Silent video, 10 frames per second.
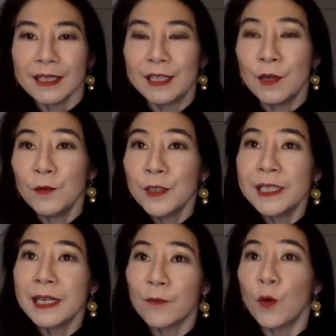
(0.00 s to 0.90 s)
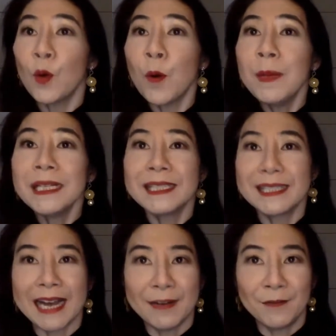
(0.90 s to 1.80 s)
E eu vou dizer, vou
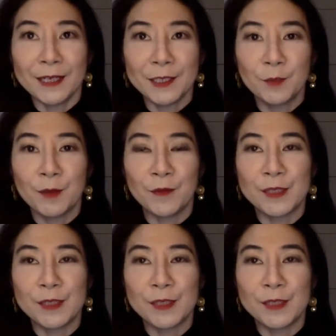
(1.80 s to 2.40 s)
começar falando para